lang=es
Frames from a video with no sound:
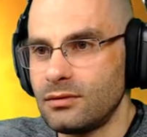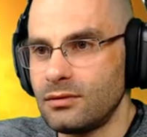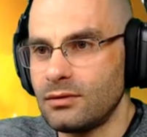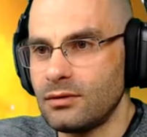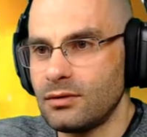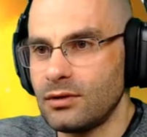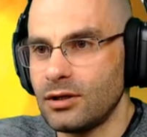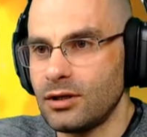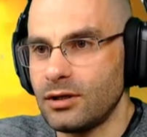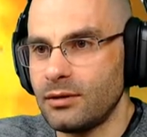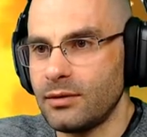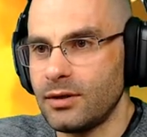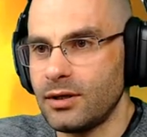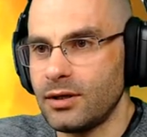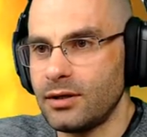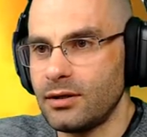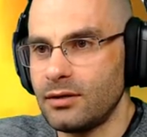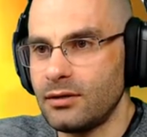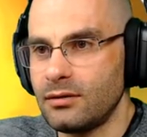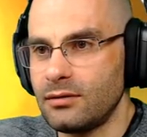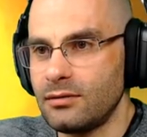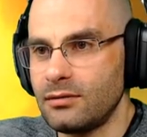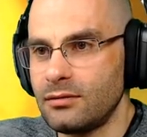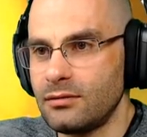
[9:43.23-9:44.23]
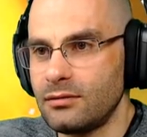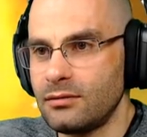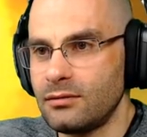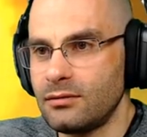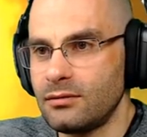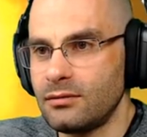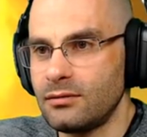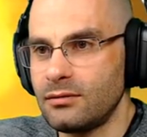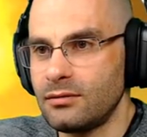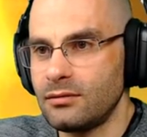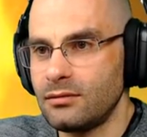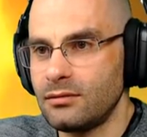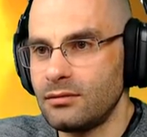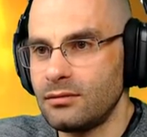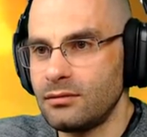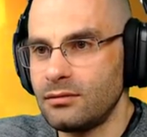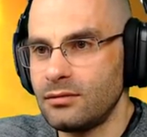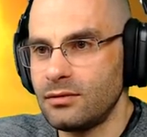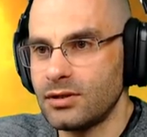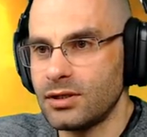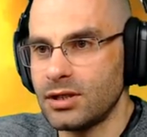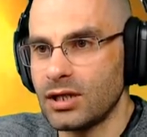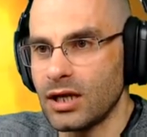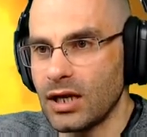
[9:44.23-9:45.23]
A ver.
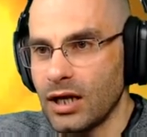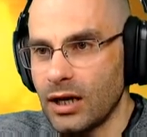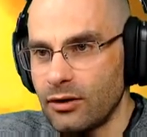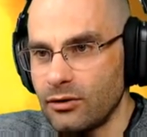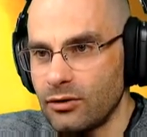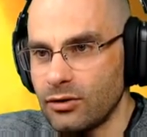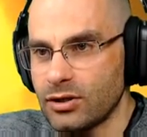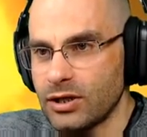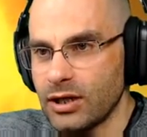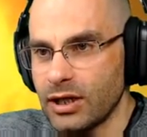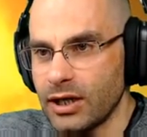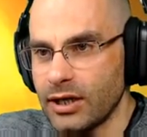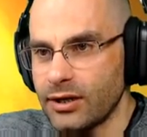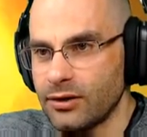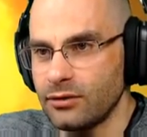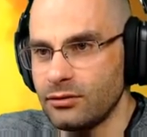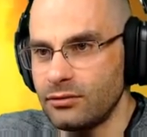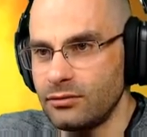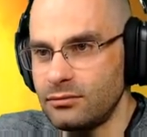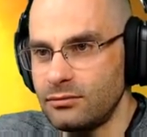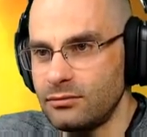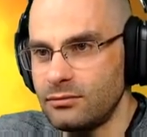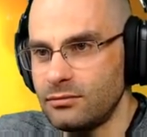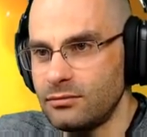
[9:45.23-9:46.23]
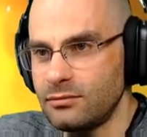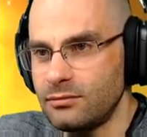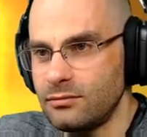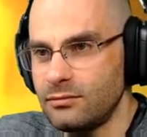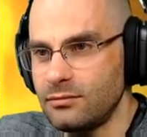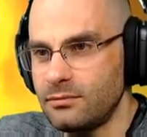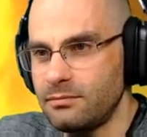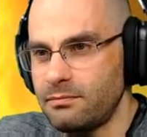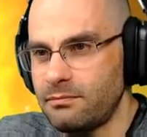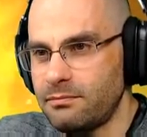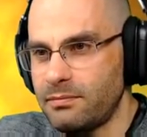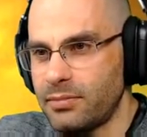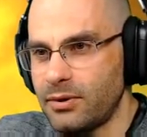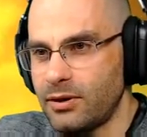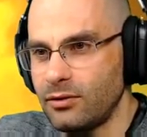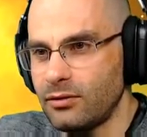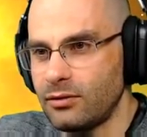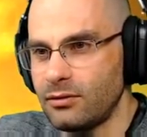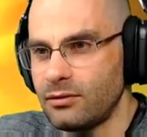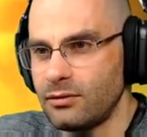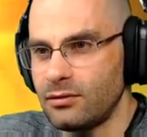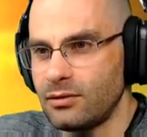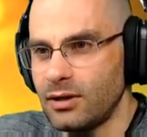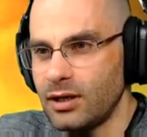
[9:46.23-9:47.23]
Claro, yo te agarro,
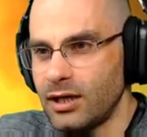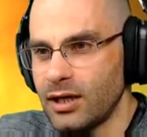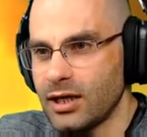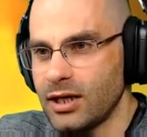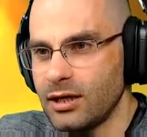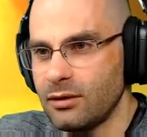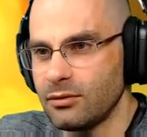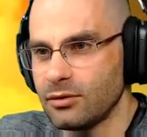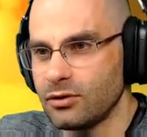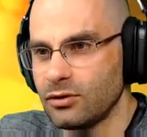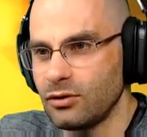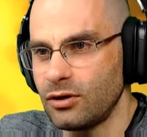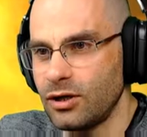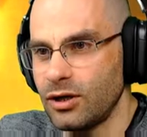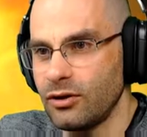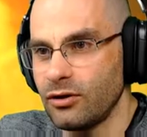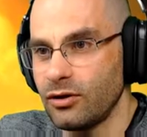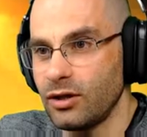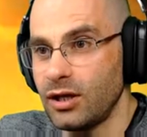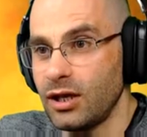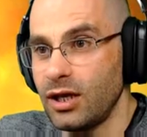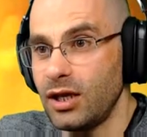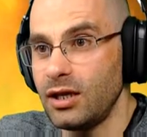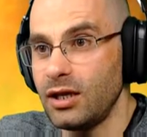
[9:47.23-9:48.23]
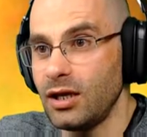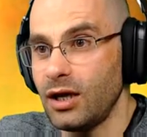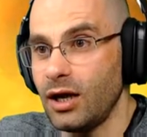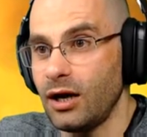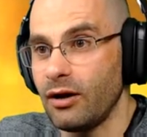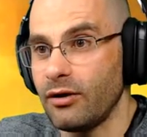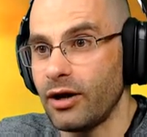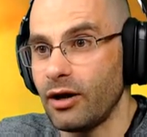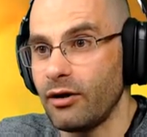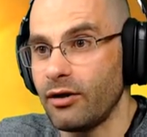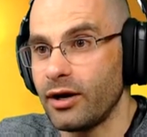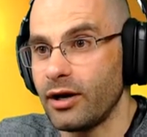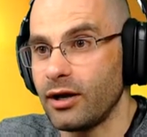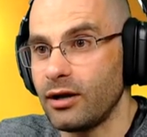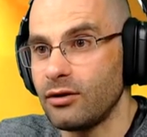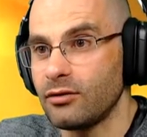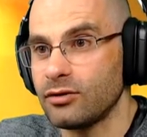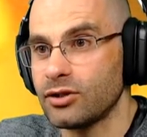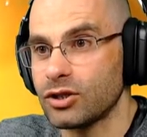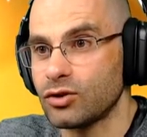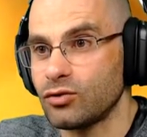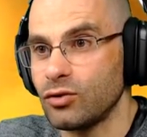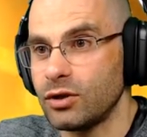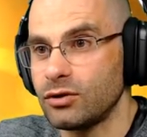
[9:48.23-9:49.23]
pero ¿a qué botón le doy? ¡Ey! Ahora, ahora, ahora
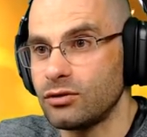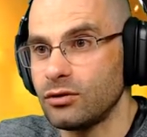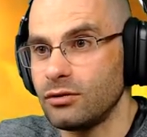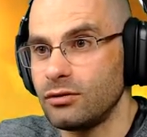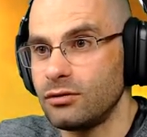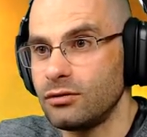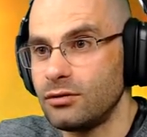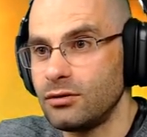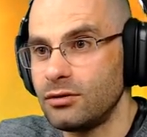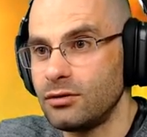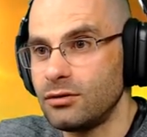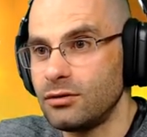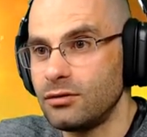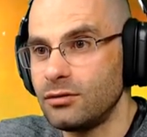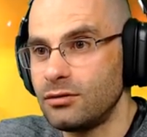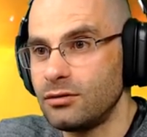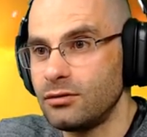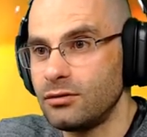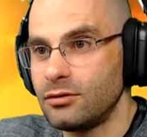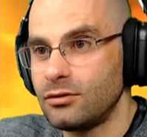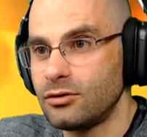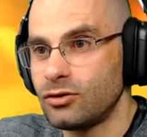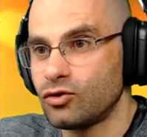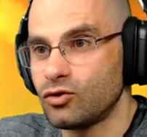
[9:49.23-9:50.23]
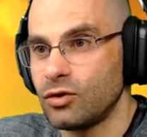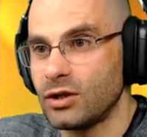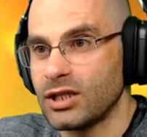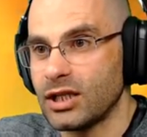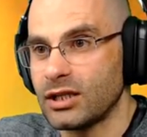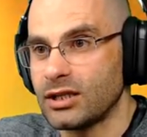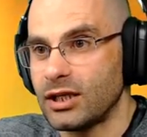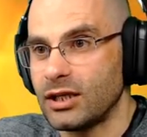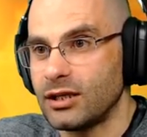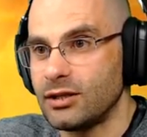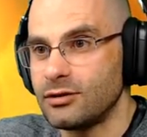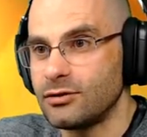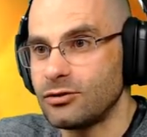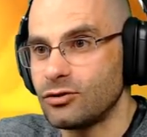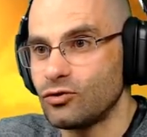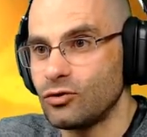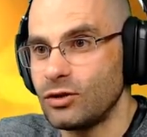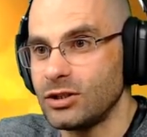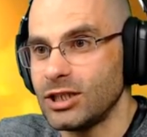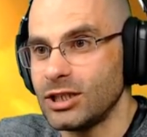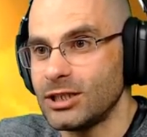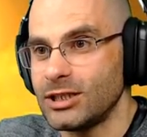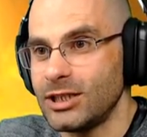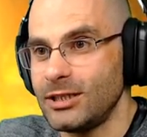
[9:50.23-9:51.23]
te suelto. Suéltate,
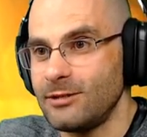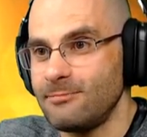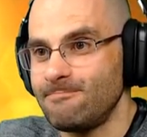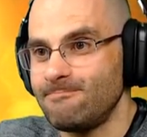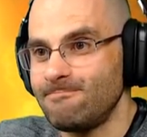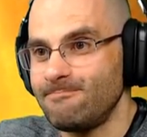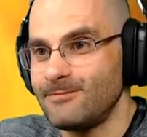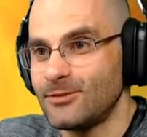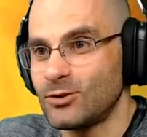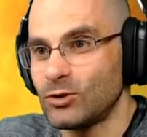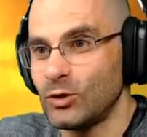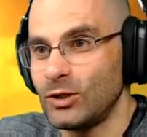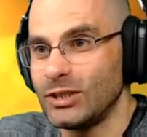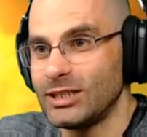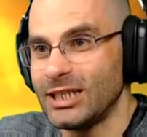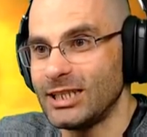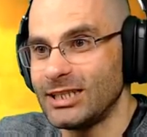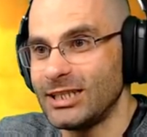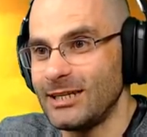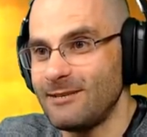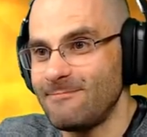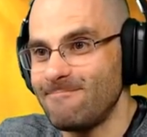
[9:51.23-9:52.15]
suéltate. Suéltate.